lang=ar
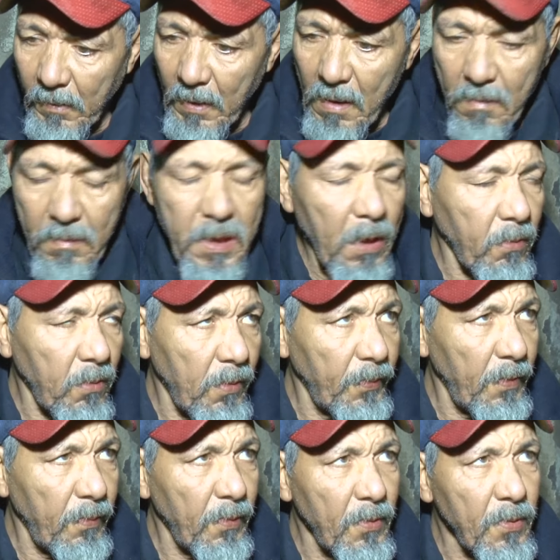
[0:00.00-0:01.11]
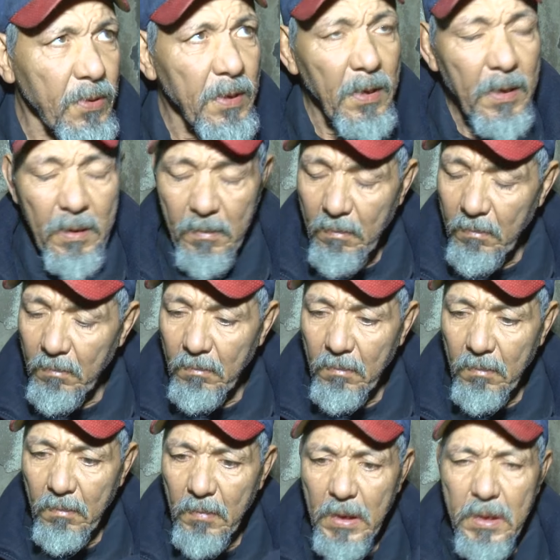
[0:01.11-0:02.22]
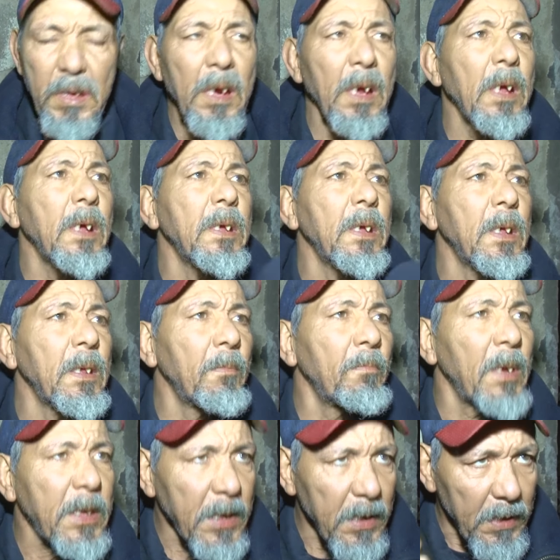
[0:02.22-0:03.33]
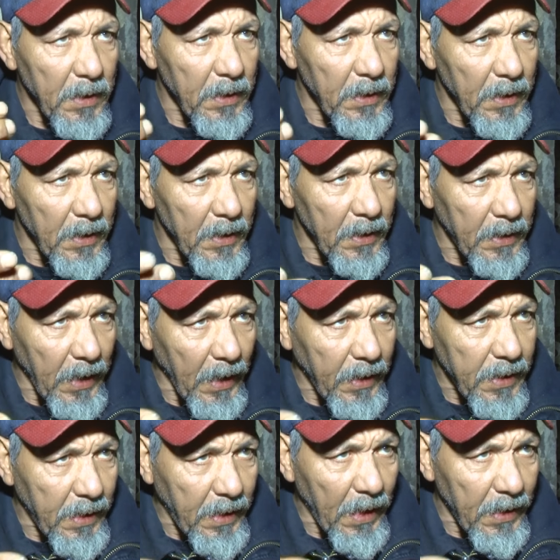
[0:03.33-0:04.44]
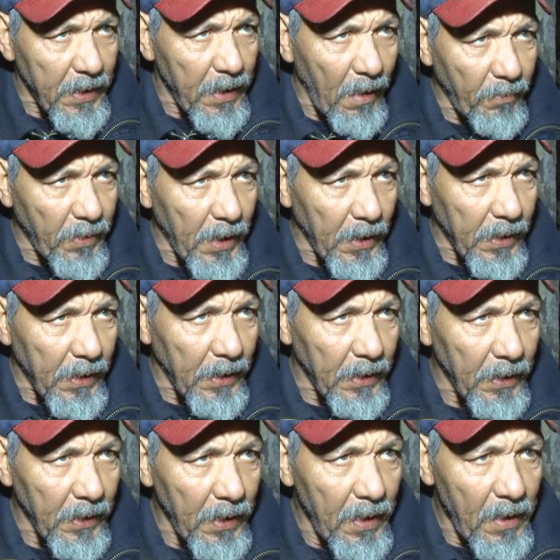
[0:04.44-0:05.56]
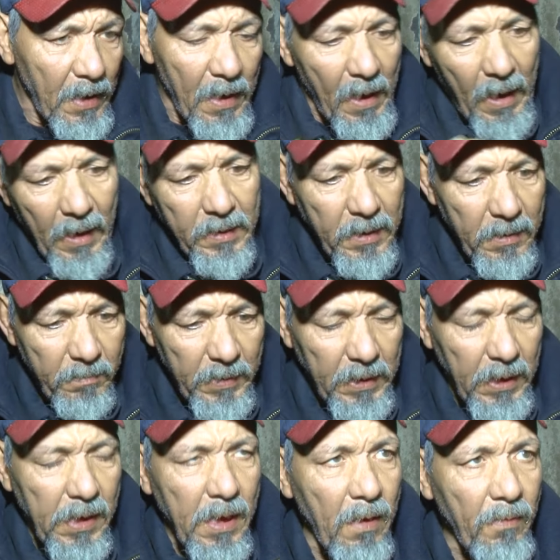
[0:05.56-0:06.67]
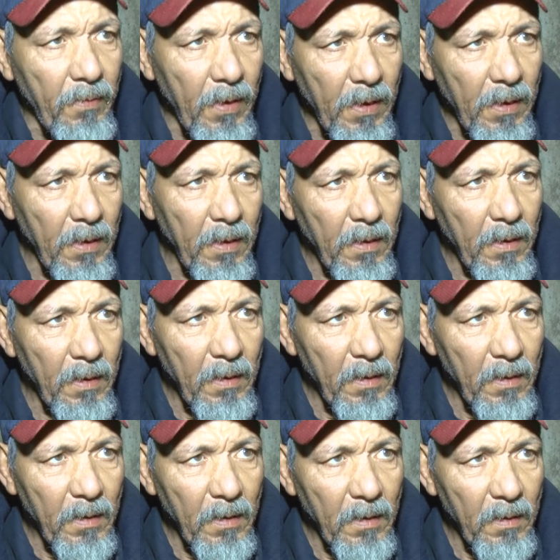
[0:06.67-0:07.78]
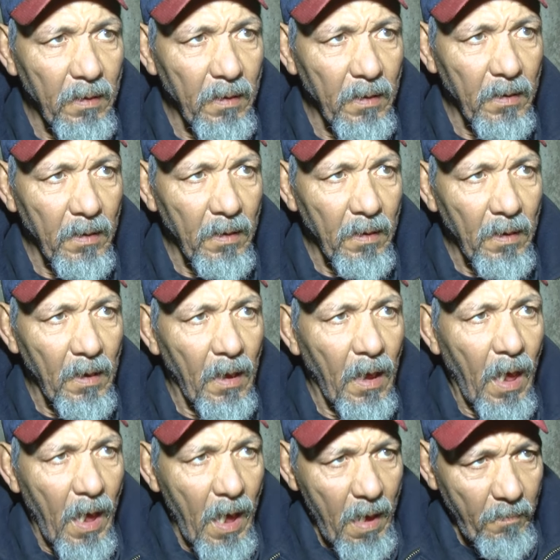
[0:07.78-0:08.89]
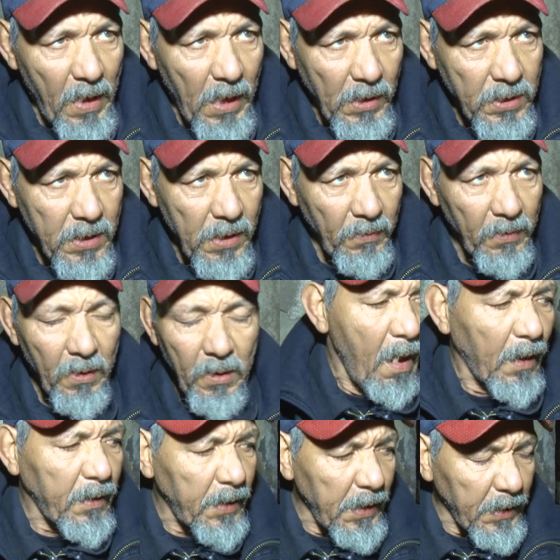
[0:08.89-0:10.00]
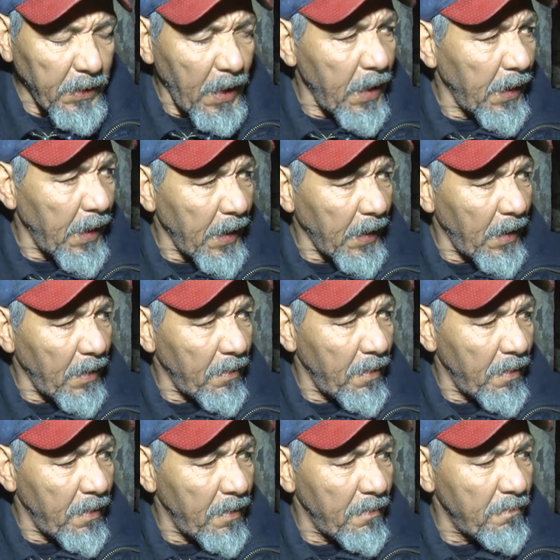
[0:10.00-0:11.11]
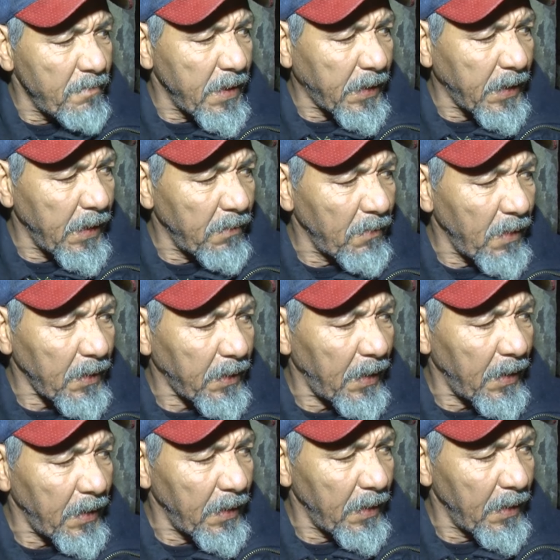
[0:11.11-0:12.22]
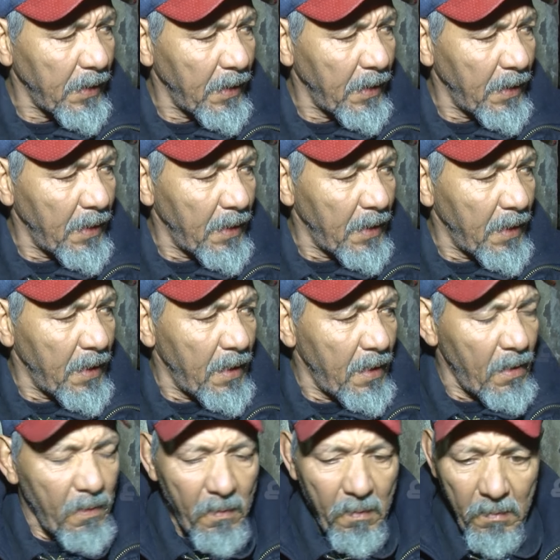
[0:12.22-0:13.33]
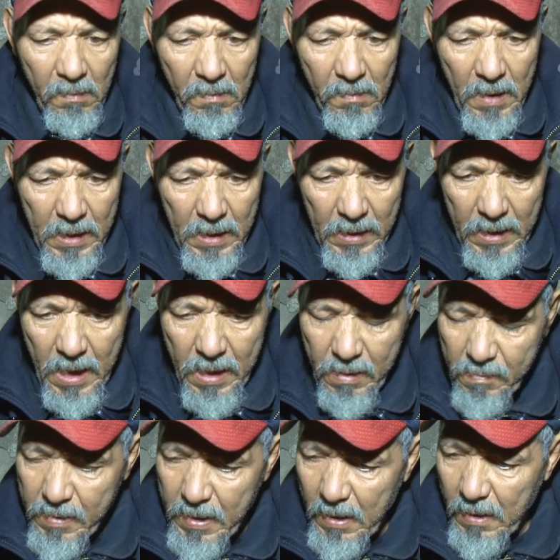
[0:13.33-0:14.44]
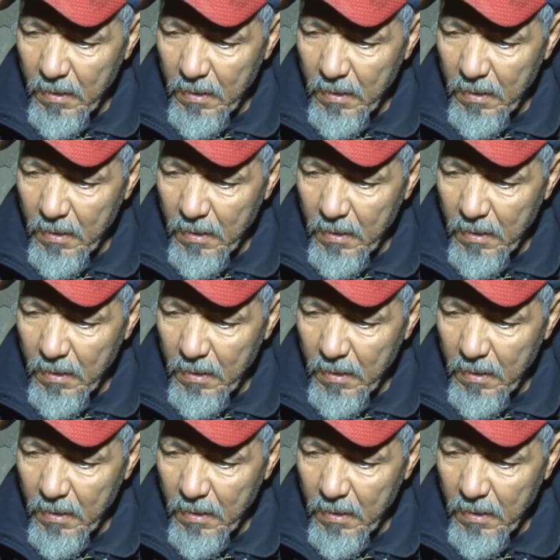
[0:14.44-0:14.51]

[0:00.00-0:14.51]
ما هو ياخذوا بالفلوس باش باش تاخذ كارني ابيض اعطيه 200 200000 رشوه يعني اه مال شنو خذيت كان 200 وقتها وقت 300